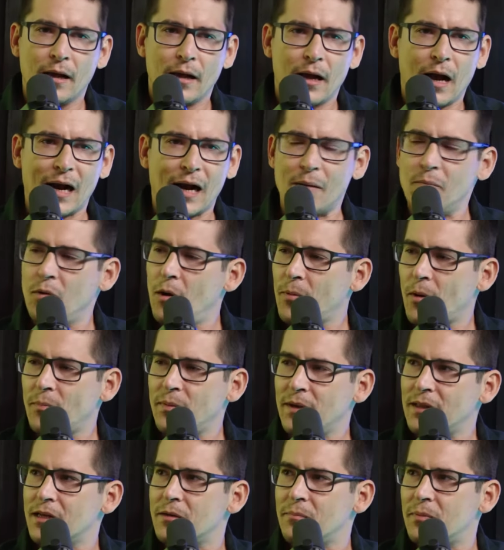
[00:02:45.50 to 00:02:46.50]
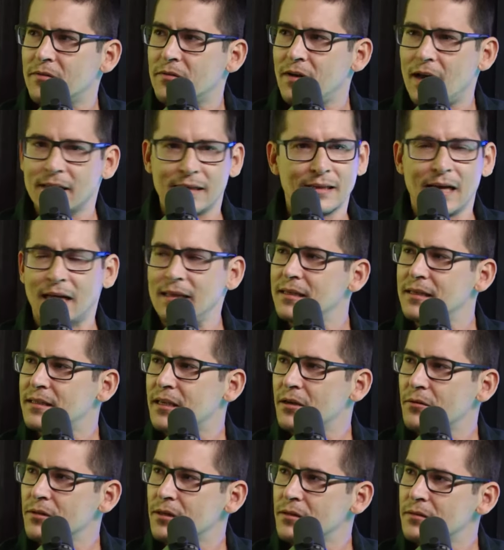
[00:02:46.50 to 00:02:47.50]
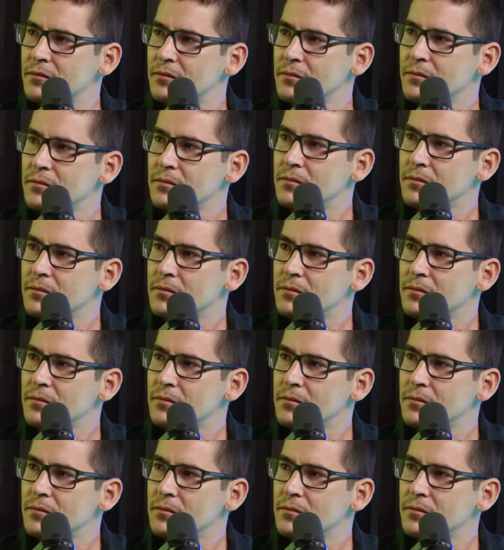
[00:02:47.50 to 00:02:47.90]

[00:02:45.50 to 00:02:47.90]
acabou a propriedade privada, nada é seu, não é isso?